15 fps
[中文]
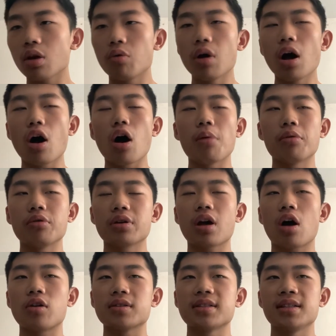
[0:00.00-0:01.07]
我要好不容易
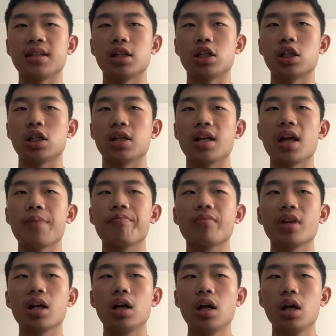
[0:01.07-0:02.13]
靠着自己的实力
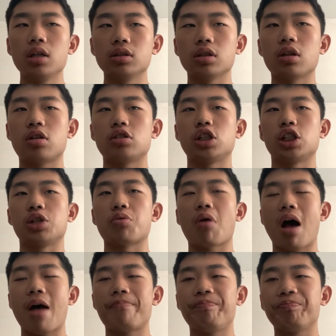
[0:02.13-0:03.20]
得到了十
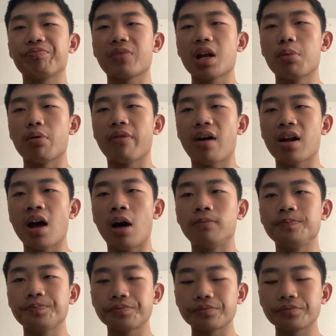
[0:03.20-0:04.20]
万播放量，